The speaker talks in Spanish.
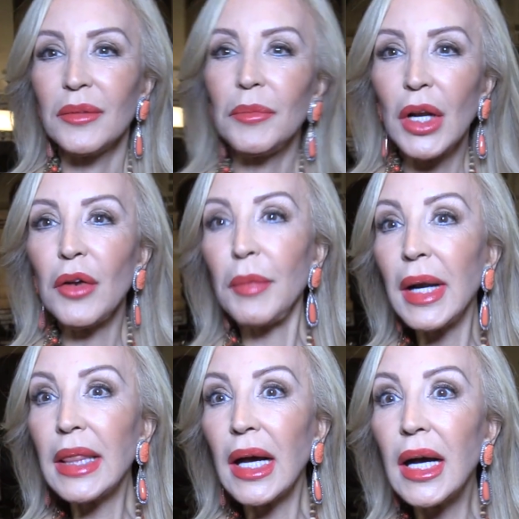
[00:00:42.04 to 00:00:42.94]
Que
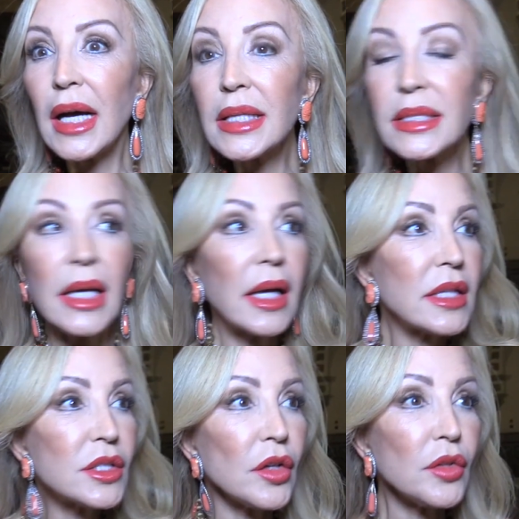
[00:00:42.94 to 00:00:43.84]
real, es que es real. Es
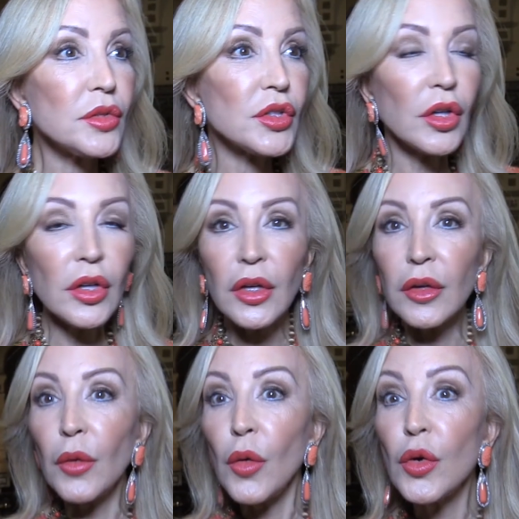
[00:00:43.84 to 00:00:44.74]
que soy un
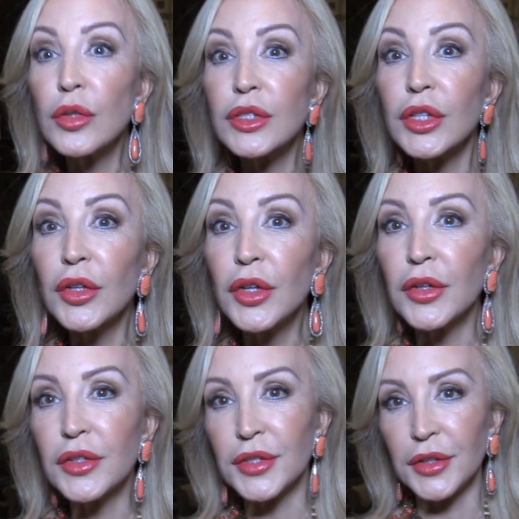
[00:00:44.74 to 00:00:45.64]
chollo, un
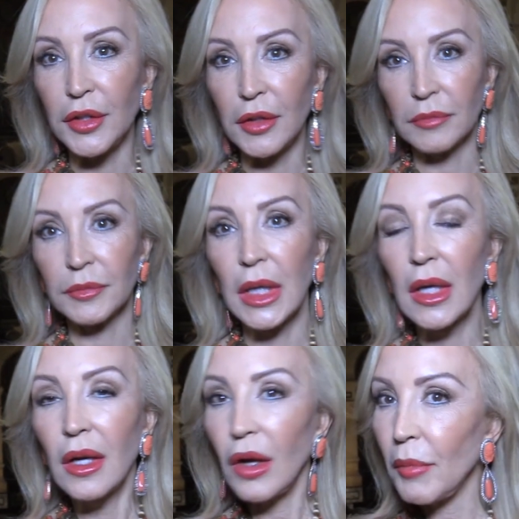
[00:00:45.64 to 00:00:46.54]
chollo soy.
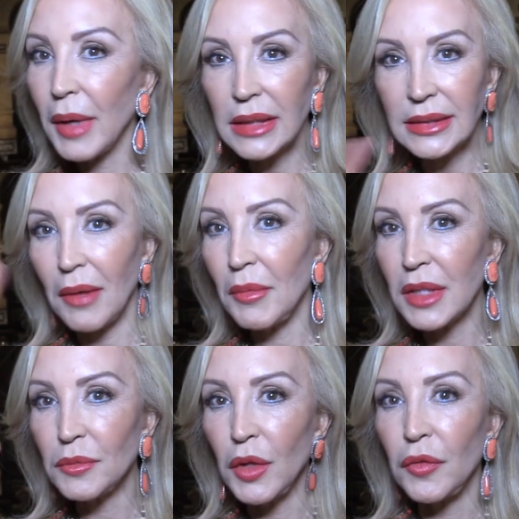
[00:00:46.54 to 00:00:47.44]
Lo que pasa es que a mí
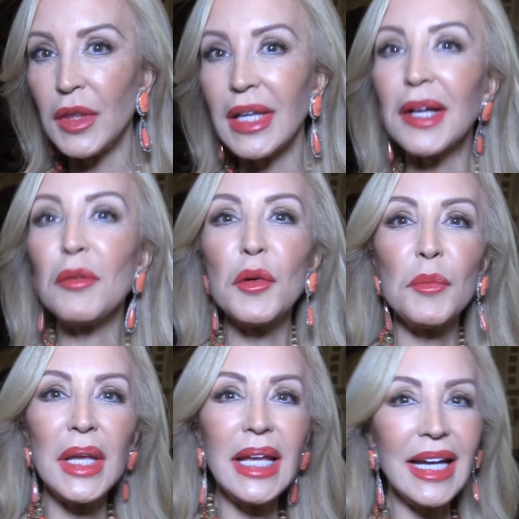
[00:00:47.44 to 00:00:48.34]
es muy difícil que me
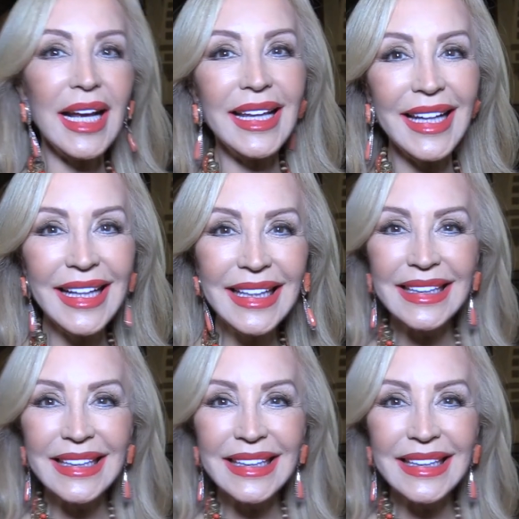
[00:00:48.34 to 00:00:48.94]
pille nadie.